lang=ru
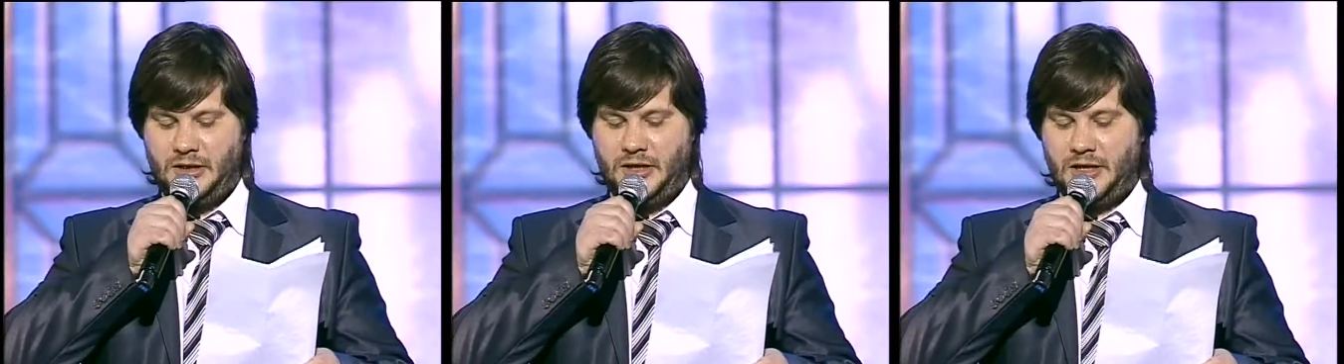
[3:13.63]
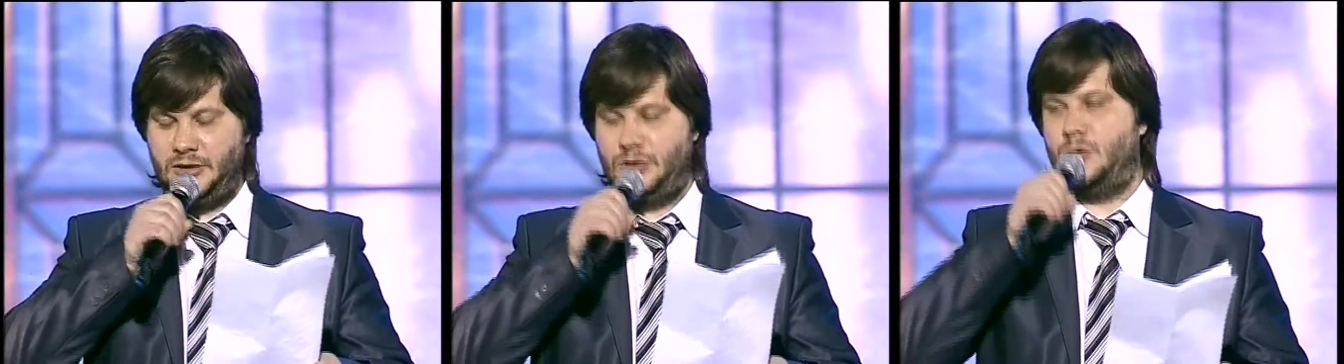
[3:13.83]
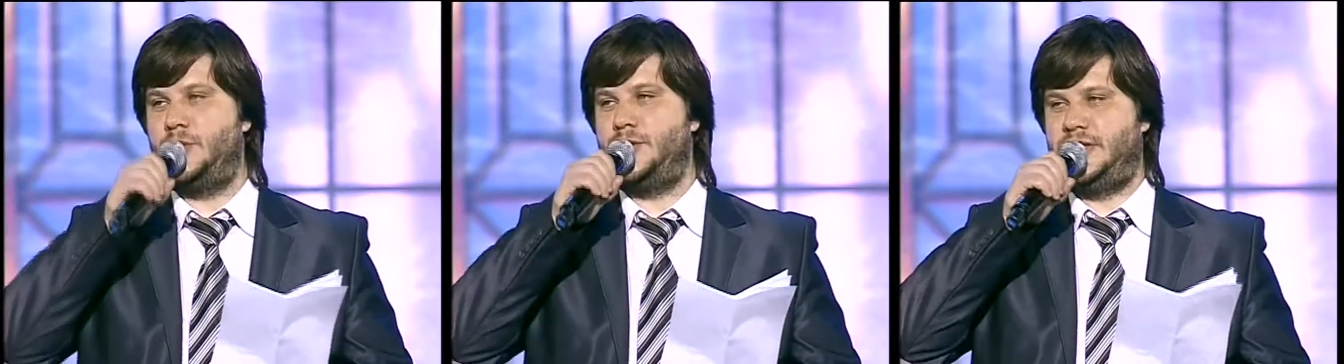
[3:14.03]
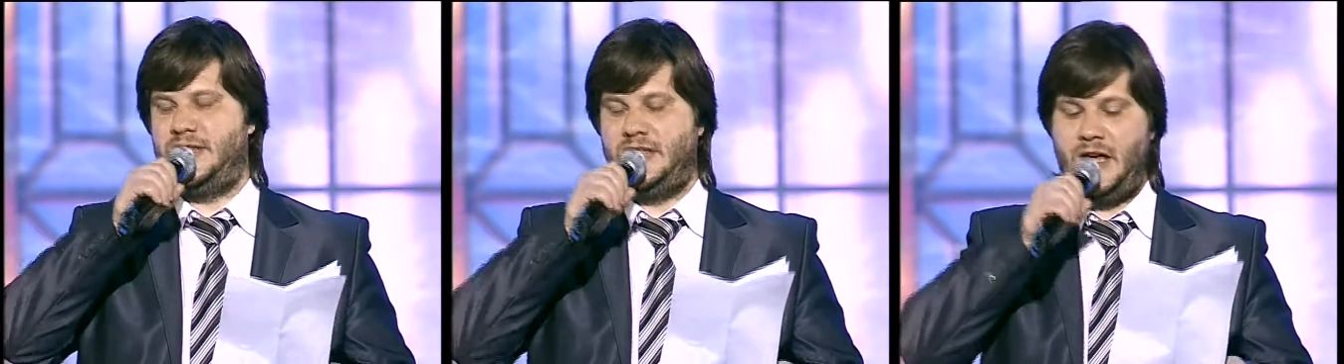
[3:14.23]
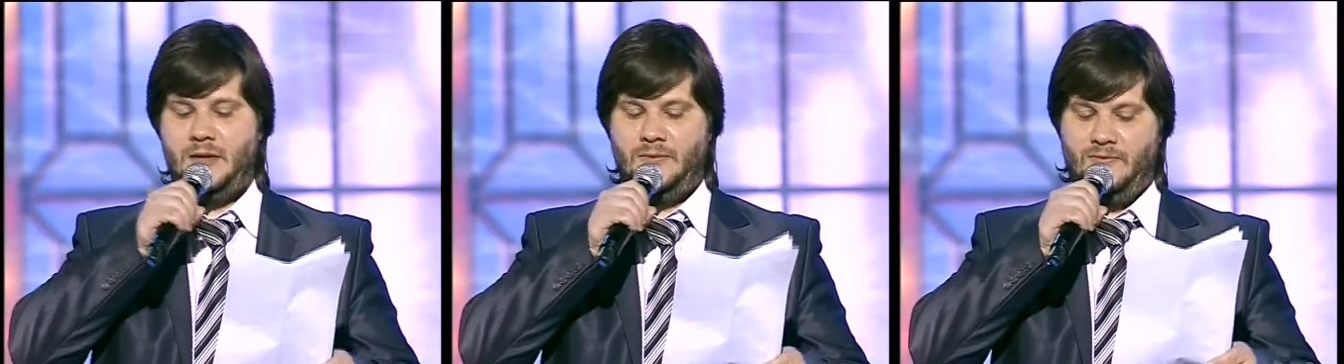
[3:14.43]
Кладу
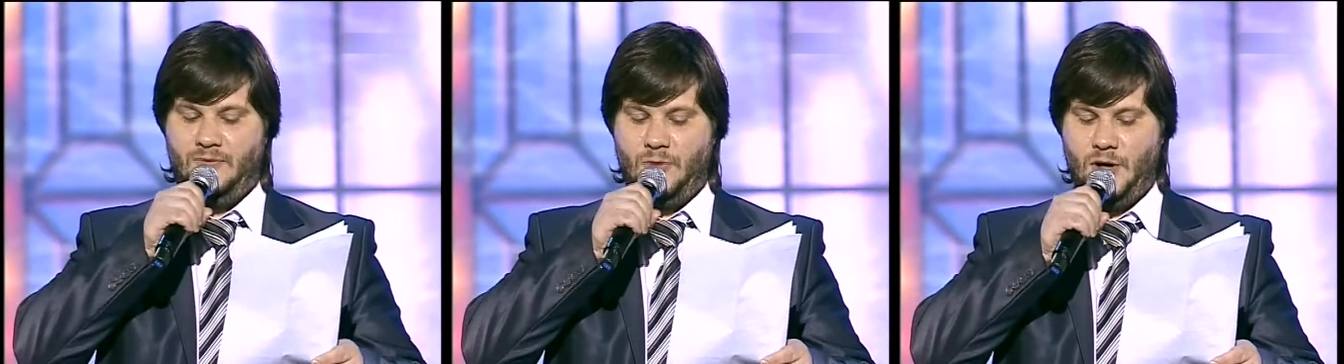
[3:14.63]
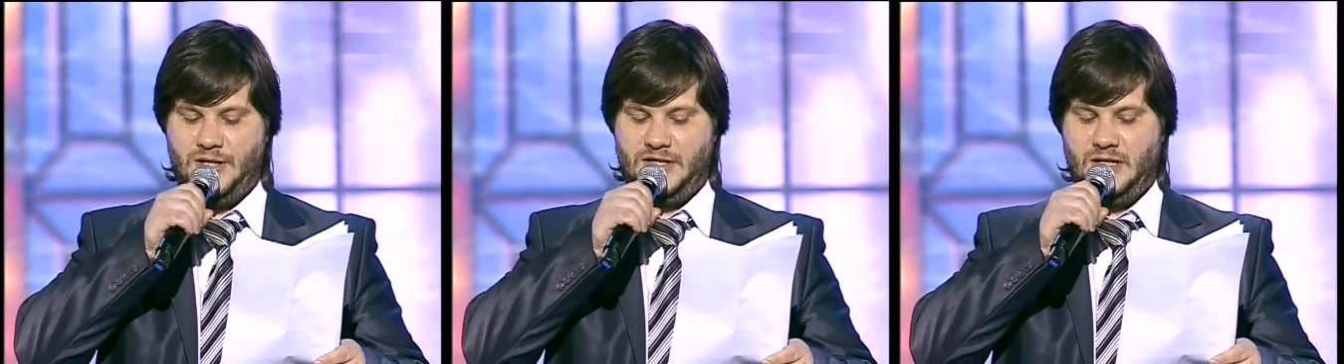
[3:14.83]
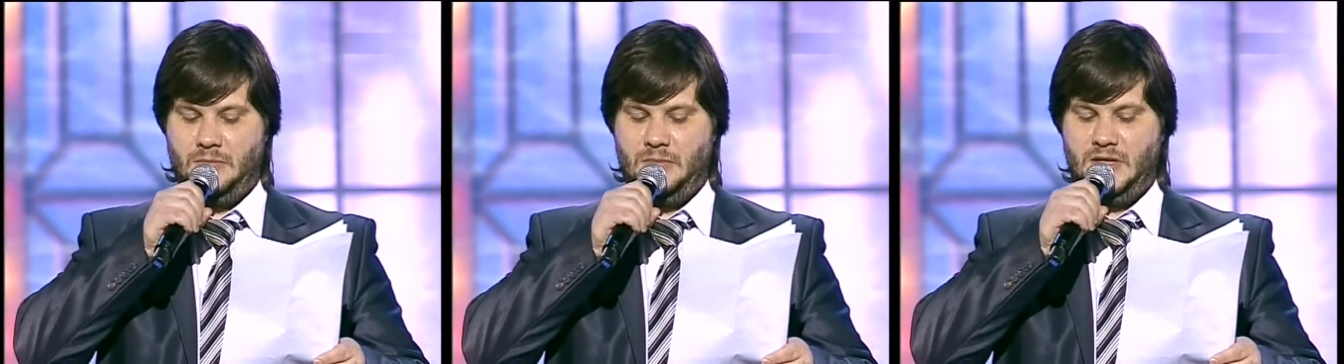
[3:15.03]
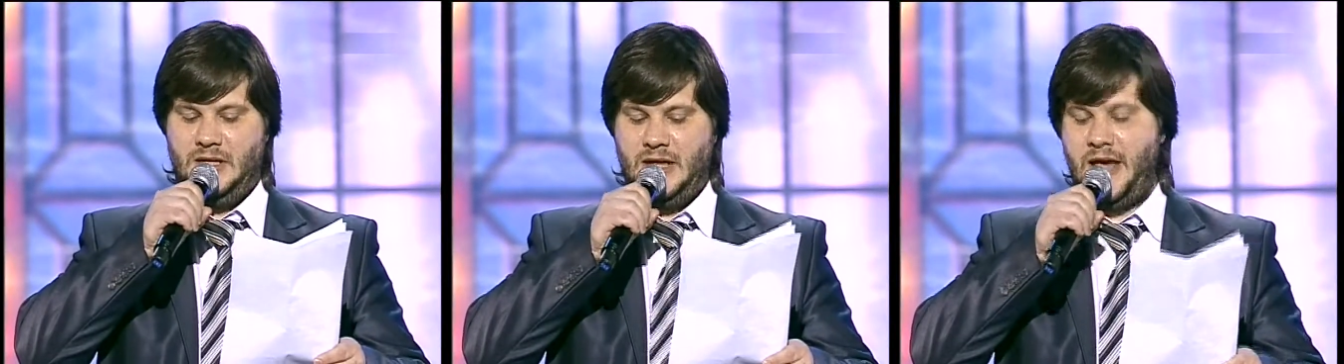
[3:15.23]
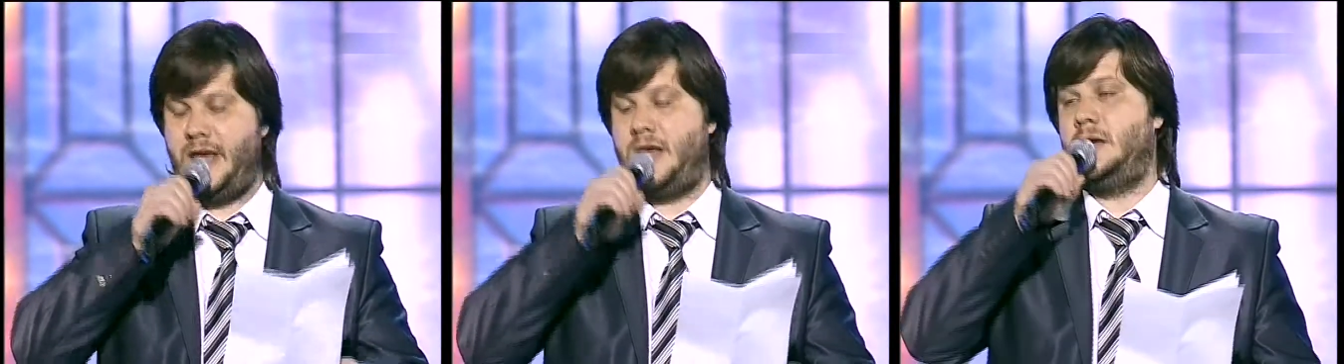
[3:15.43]
7-8
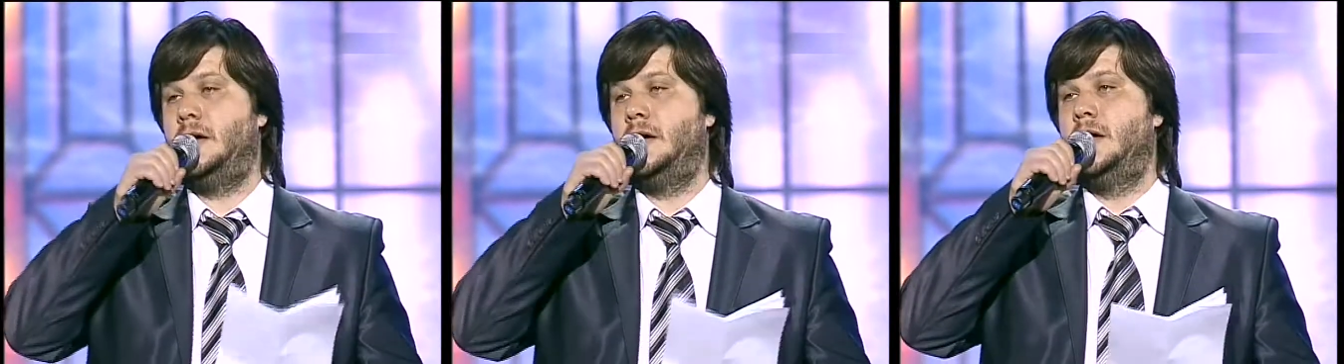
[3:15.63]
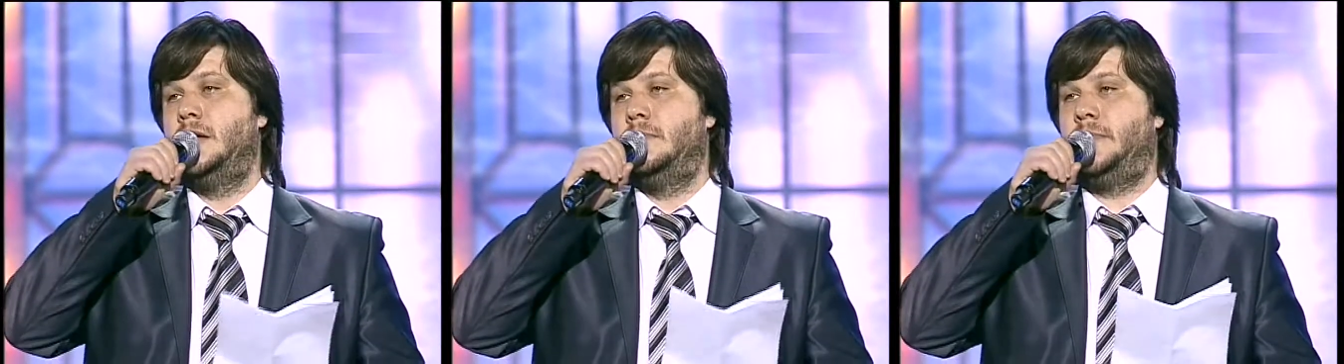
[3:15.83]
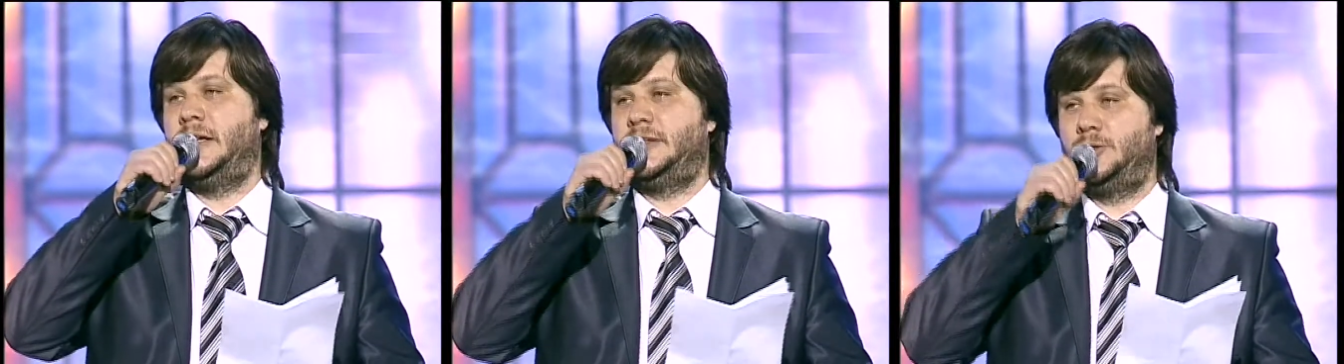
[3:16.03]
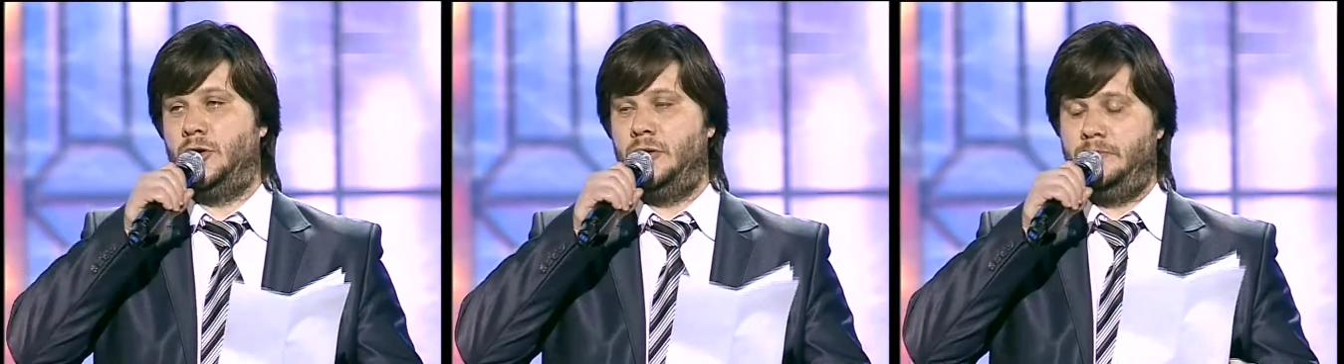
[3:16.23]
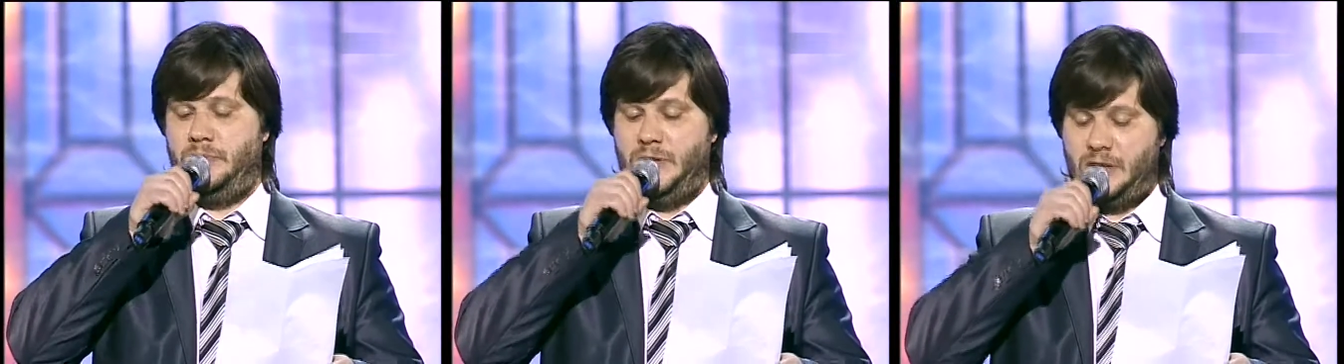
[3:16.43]
дней,
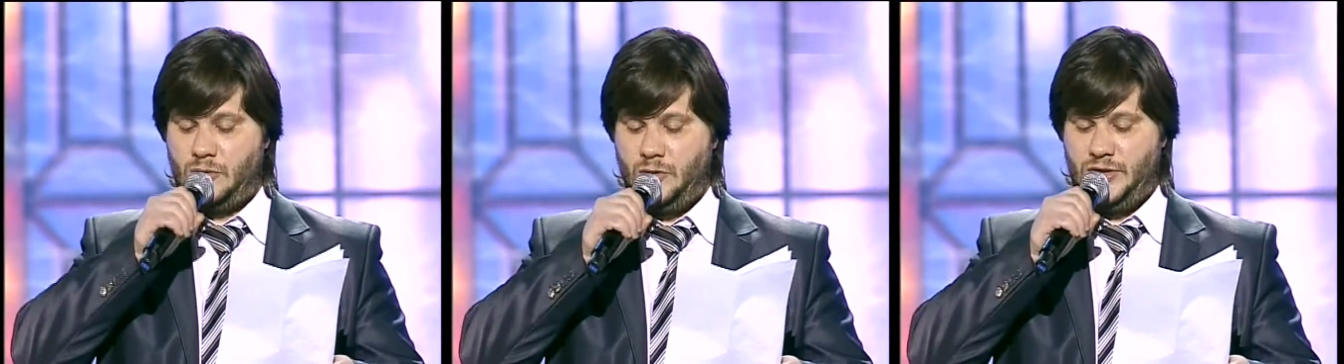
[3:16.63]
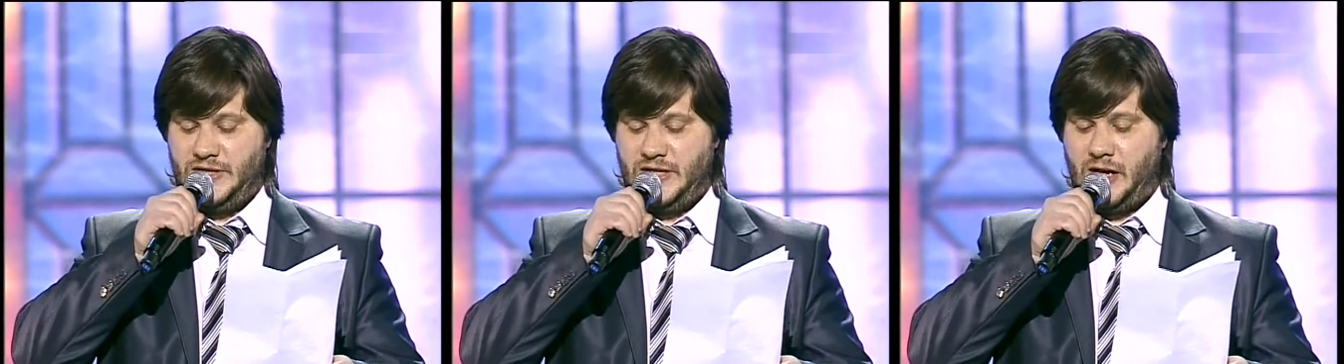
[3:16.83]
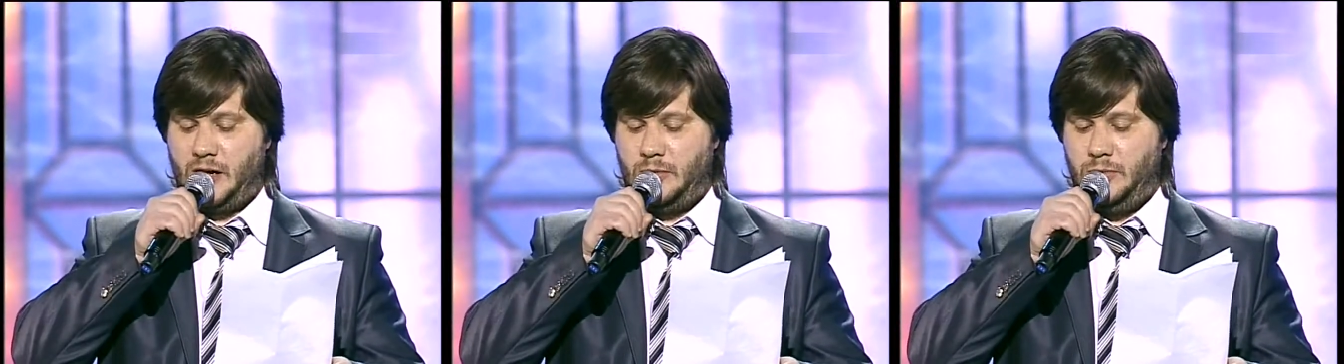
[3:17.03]
потом берусь за